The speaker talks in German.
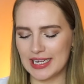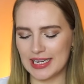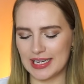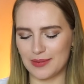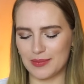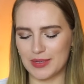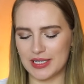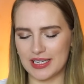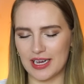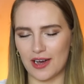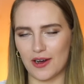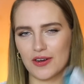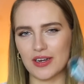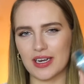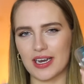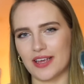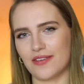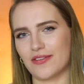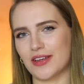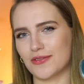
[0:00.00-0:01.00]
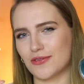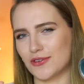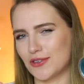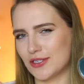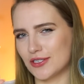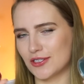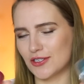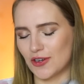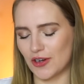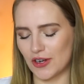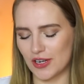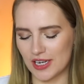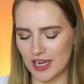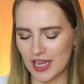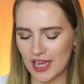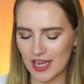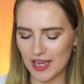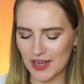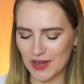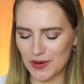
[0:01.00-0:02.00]
damit ihr auch gleich was von diesen tollen
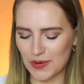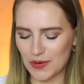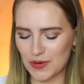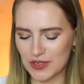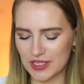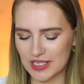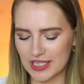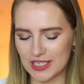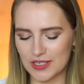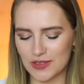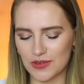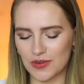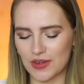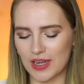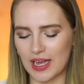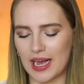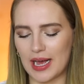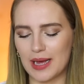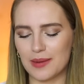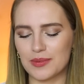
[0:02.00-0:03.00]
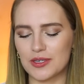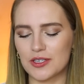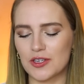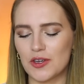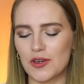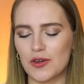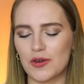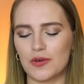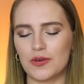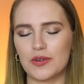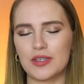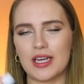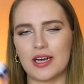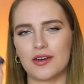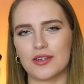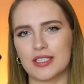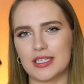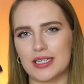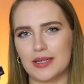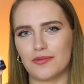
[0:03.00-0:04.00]
Geruchsrichtungen habt und
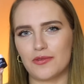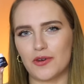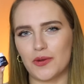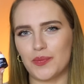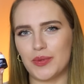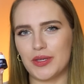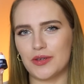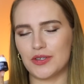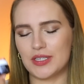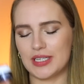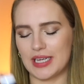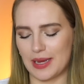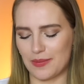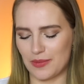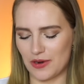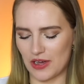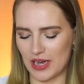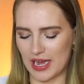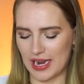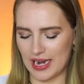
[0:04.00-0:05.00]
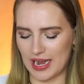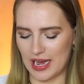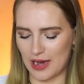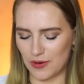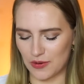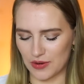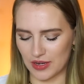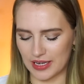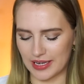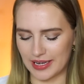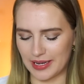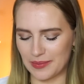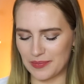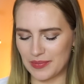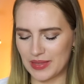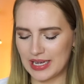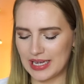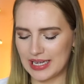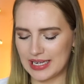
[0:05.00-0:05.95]
außerdem von Biotherm noch eine Augencreme.